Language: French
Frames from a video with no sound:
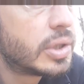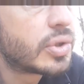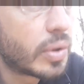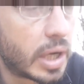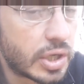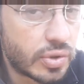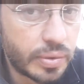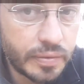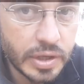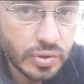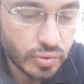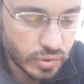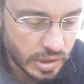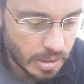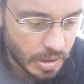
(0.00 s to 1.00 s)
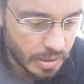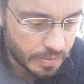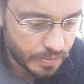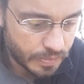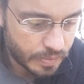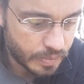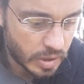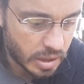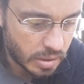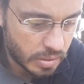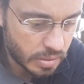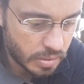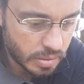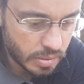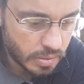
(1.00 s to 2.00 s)
sur la zone vaseuse là-bas voilà
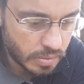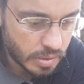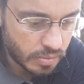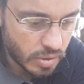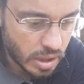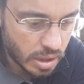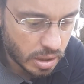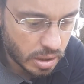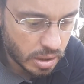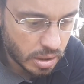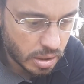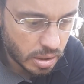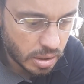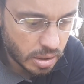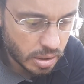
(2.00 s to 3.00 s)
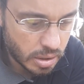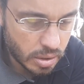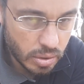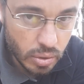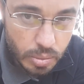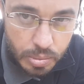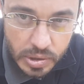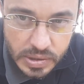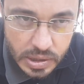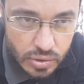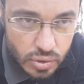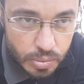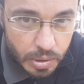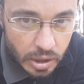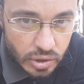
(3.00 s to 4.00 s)
on va voir le poste est
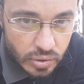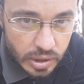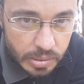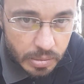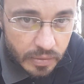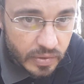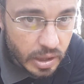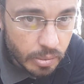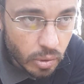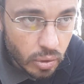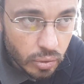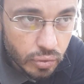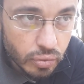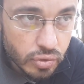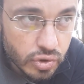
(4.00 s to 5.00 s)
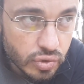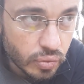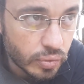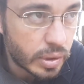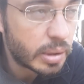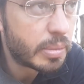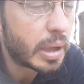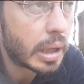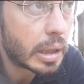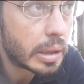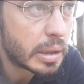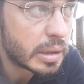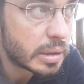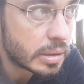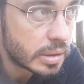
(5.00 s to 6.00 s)
super joli, mais finalement quand on le sonde, eh ben,
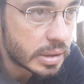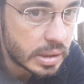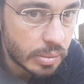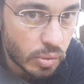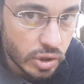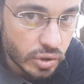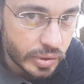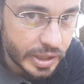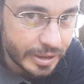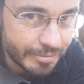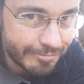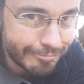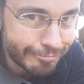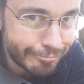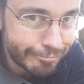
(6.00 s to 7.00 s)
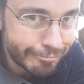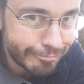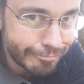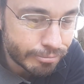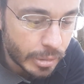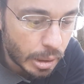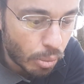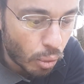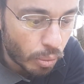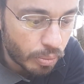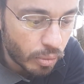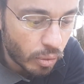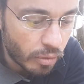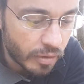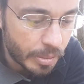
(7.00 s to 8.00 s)
c'est moins joli. Mais bon,
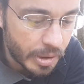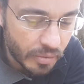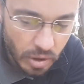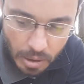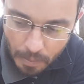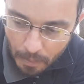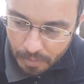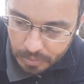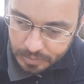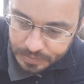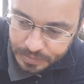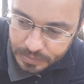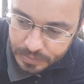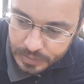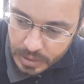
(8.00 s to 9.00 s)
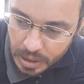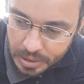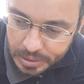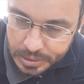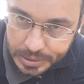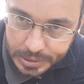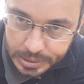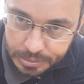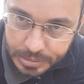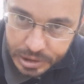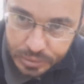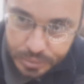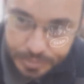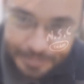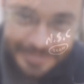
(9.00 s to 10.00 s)
on va bien voir.
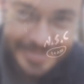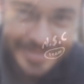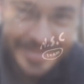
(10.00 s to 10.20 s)
Bisous